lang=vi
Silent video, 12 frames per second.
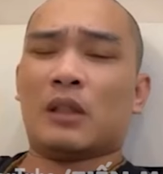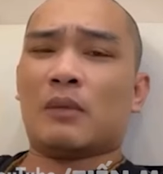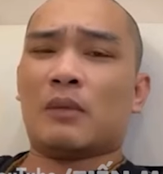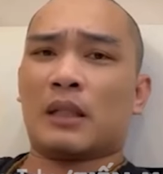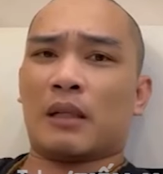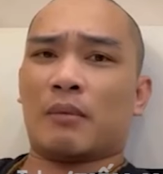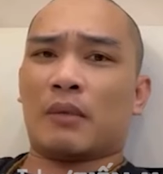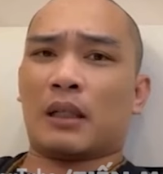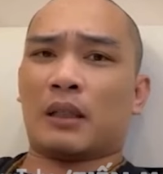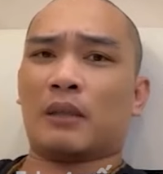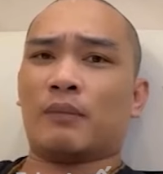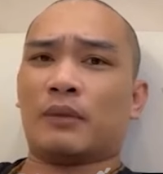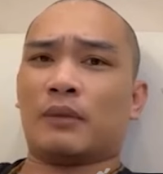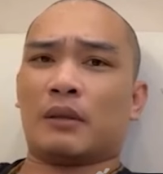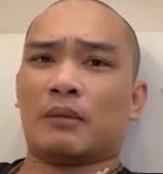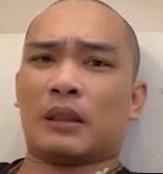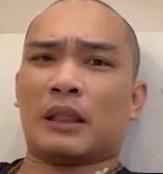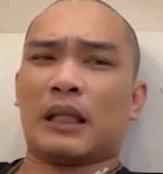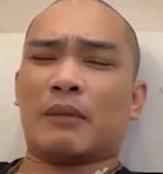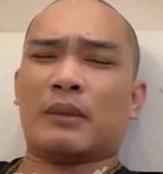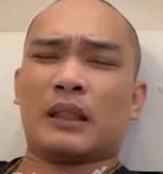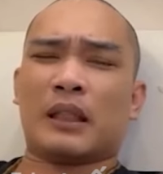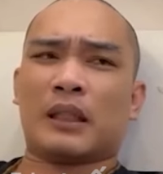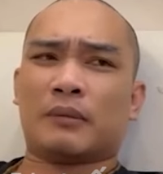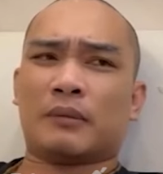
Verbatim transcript: mà để mà đẳng cấp nếu thời đại bây giờ